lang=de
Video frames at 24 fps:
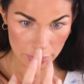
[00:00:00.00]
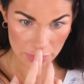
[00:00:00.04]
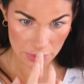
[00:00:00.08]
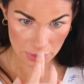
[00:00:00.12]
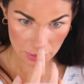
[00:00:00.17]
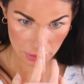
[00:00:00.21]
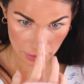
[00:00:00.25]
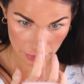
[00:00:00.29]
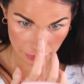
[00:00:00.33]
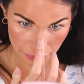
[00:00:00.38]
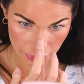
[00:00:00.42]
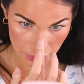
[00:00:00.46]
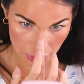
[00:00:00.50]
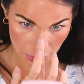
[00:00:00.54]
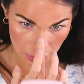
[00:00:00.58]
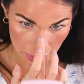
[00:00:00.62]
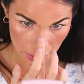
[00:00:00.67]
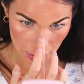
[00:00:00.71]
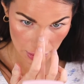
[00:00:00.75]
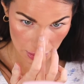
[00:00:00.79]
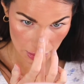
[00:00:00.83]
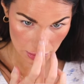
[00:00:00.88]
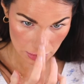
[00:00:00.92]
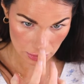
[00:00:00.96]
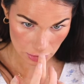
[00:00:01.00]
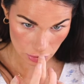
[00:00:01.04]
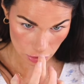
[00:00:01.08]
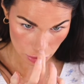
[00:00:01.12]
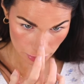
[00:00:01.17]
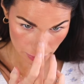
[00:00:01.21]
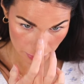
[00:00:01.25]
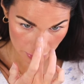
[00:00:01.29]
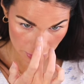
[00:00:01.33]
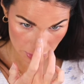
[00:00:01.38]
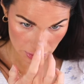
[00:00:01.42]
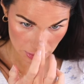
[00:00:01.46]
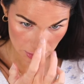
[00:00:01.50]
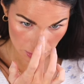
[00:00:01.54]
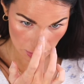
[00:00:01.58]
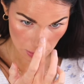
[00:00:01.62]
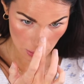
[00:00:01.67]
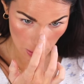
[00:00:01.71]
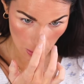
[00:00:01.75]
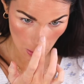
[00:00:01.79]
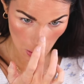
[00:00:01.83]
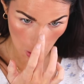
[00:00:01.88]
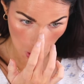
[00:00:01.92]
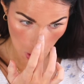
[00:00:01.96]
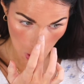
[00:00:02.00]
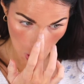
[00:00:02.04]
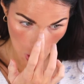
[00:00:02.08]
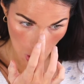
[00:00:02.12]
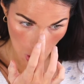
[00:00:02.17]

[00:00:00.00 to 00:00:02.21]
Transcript: bisschen auf die Nasenspitze.